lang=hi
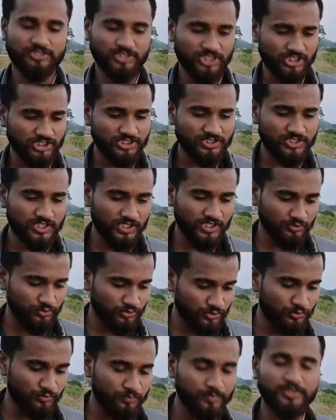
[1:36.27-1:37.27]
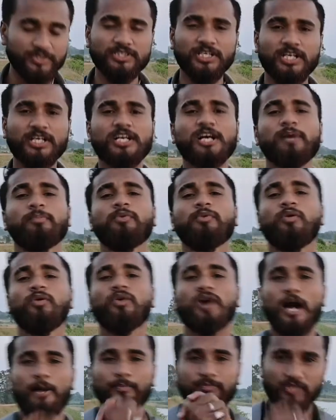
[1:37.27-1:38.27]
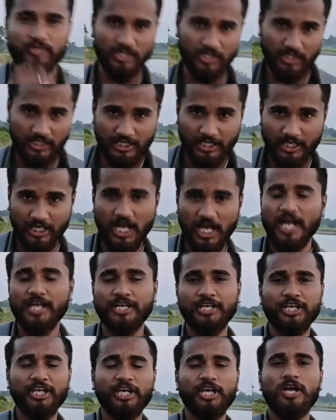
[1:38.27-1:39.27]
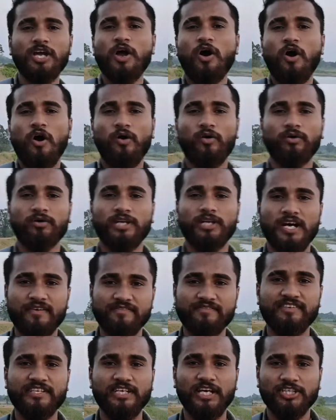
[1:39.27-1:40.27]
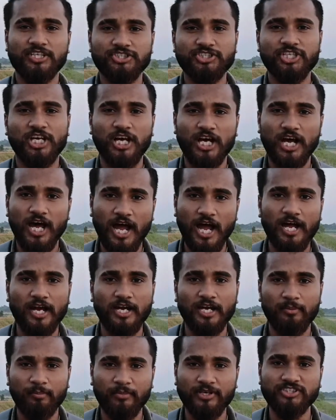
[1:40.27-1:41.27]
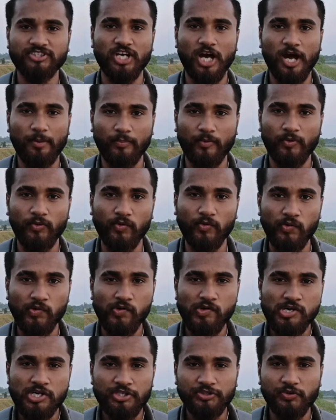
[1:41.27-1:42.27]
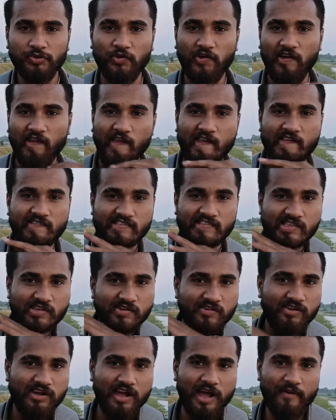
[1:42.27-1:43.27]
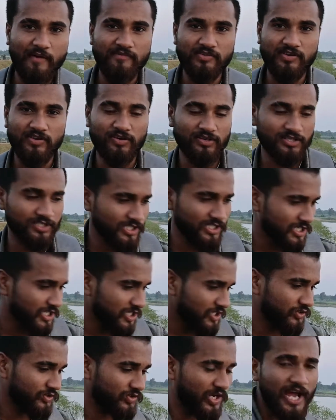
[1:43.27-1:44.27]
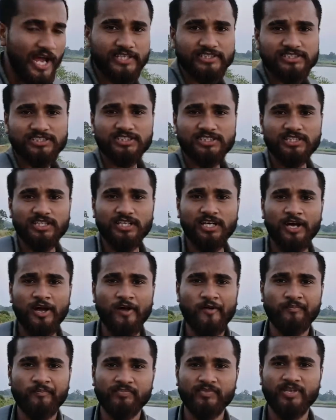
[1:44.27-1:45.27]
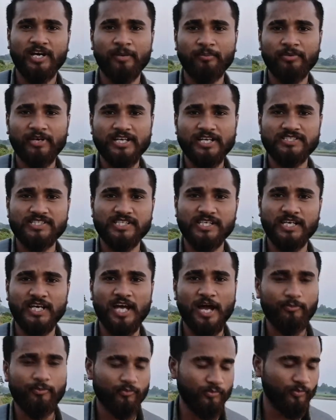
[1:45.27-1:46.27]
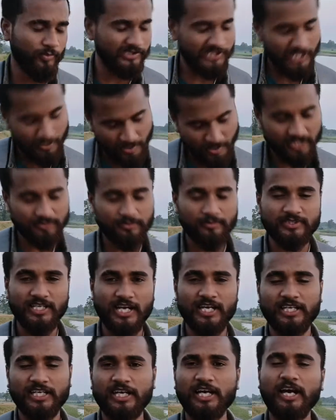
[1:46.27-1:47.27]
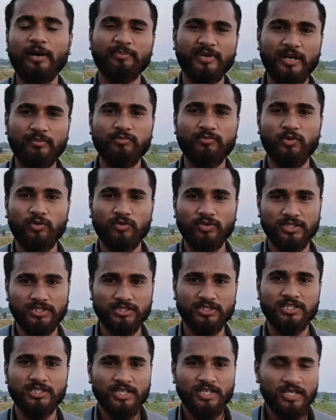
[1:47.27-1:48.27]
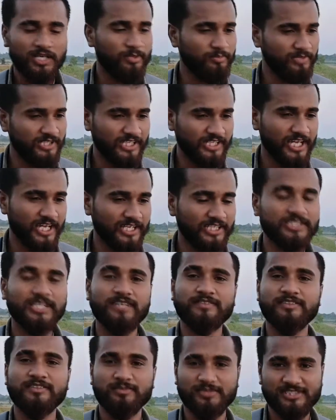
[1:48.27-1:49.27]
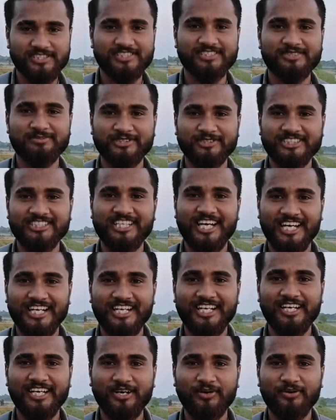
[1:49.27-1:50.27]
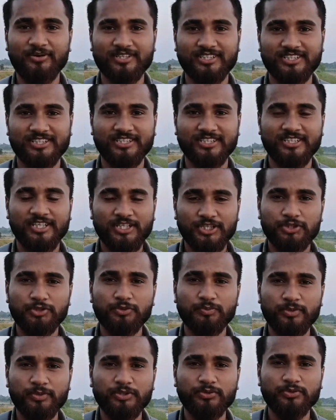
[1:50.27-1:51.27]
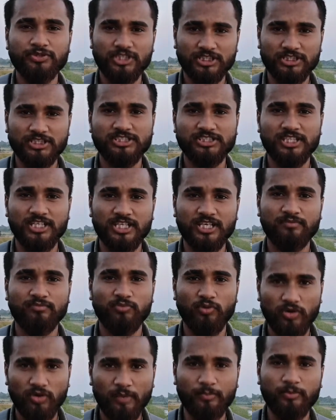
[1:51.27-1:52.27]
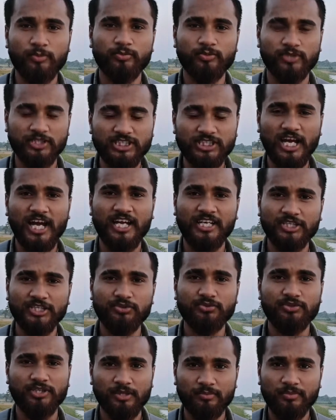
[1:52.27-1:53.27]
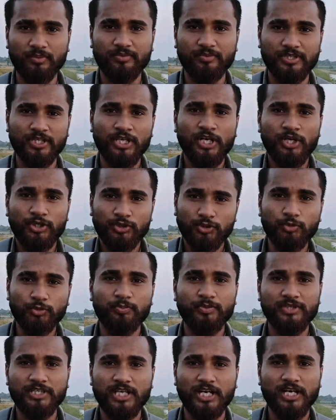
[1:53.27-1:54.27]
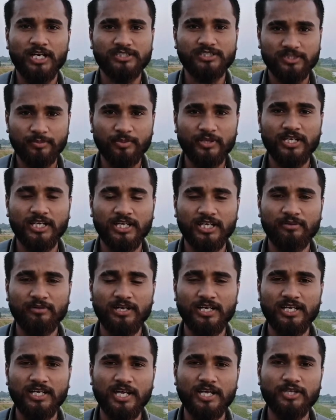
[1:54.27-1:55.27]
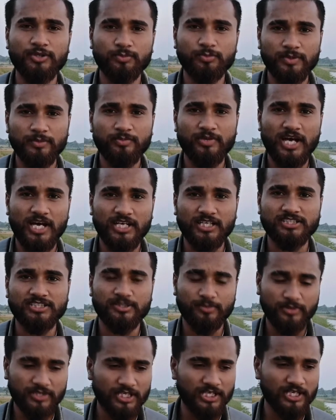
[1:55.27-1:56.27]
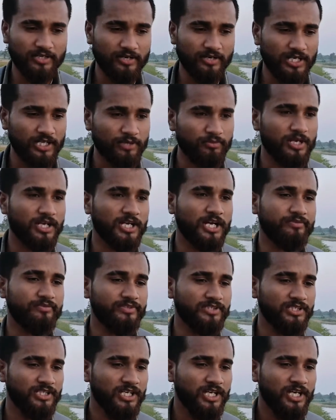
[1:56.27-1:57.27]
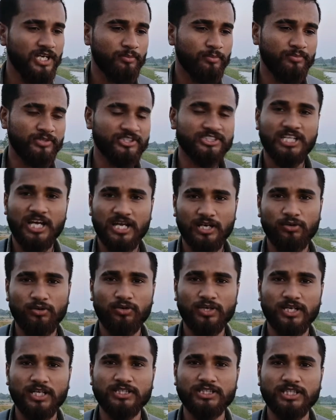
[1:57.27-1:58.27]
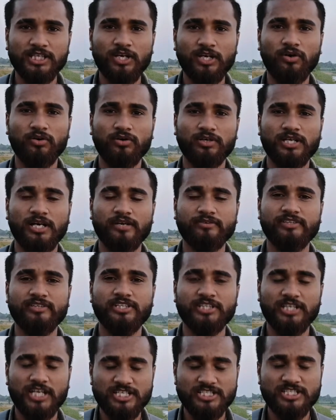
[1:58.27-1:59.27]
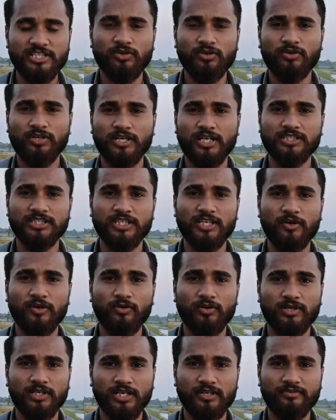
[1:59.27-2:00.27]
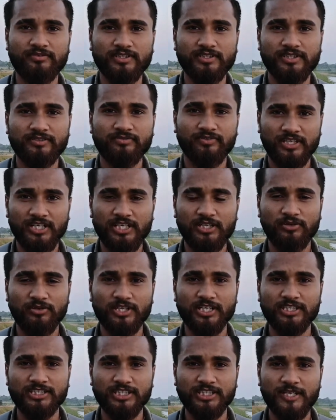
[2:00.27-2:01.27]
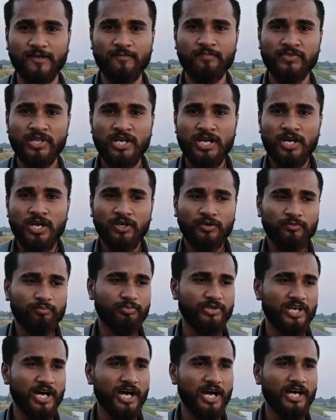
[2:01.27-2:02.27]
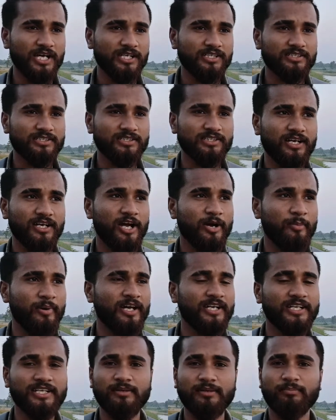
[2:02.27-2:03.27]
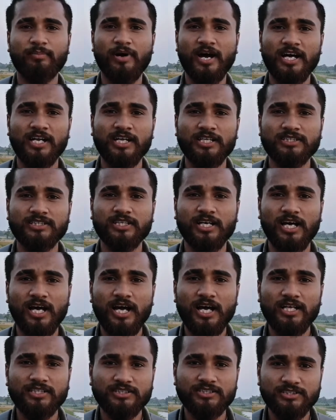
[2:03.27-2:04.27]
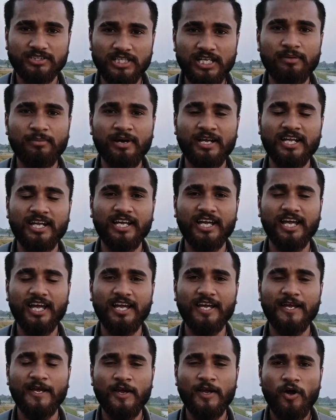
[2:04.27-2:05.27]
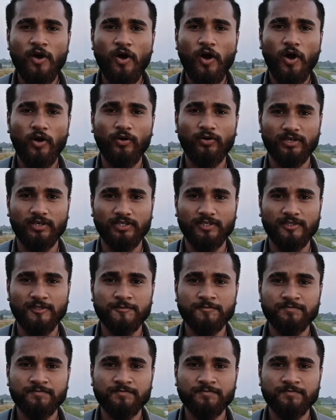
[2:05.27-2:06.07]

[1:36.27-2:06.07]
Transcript: छत्तीसगढ़ टू यूपी तक का ब्लॉग आप तक लेके आएंगे और काफ़ी अच्छा आएगा मज़ा आपको तो कैसे हो आप लोग तो गाइज uh, हम कैसे हैं आपको बता बाद में बताएंगे अपना ब्लॉग हम लेके आएंगे काफ़ी मस्त मज़ेदार है और यूपी टू छत्तीसगढ़ का ब्लॉग आपको पूरा दिखाएंगे क्योंकि हम अभी यूपी का सफ़र करने वाले हैं यूपी बिहार का सफ़र करने वाले हैं वहाँ काफ़ी मज़ेदार लोग रहते हैं और काफ़ी इंटरेस्टिंग लोग रहते हैं और काफ़ी फ़नी लोग रहते हैं बिहार हमारे भारत का दिल माना गया है और